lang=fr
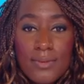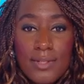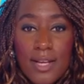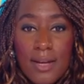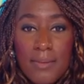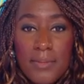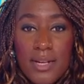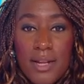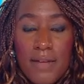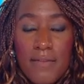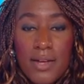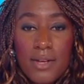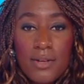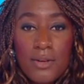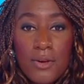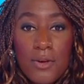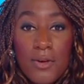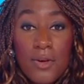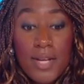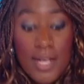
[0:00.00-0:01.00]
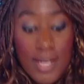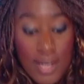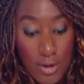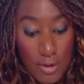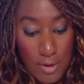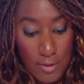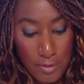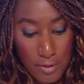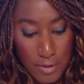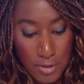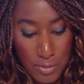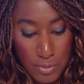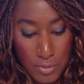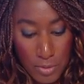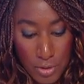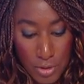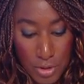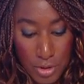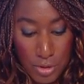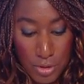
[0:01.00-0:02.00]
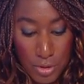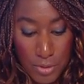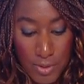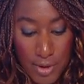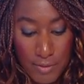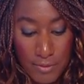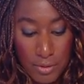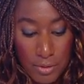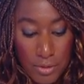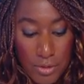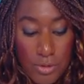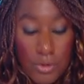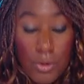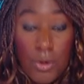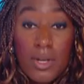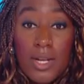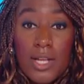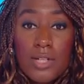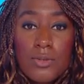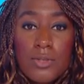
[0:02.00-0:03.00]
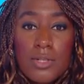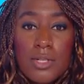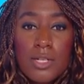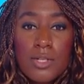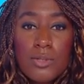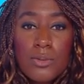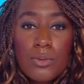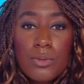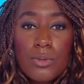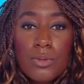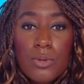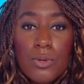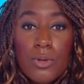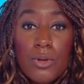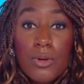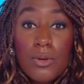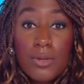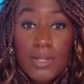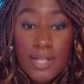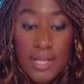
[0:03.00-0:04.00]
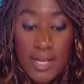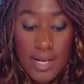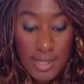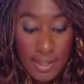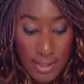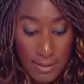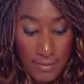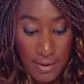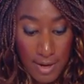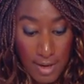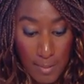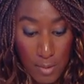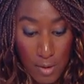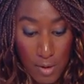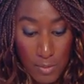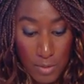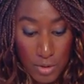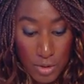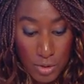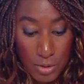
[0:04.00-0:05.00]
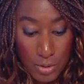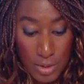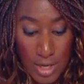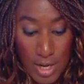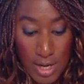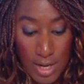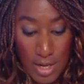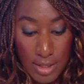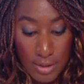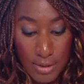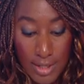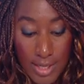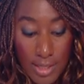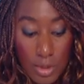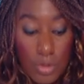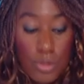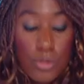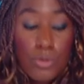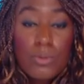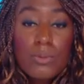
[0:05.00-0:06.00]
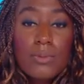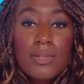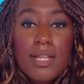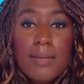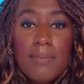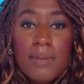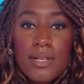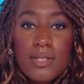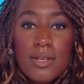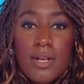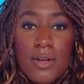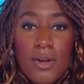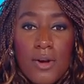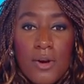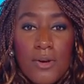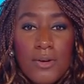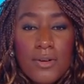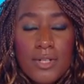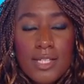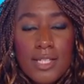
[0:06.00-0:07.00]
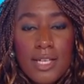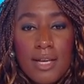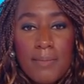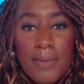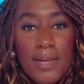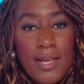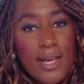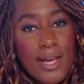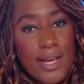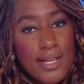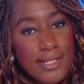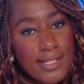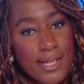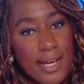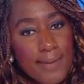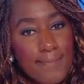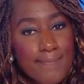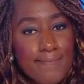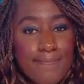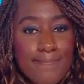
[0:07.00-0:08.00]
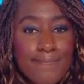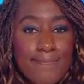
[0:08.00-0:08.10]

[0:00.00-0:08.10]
On termine avec euh, Île-de-France Bouge. Ce soir, focus sur une association de Nanterre qui fait la promotion de l'inclusion des personnes handicapées. Extrait.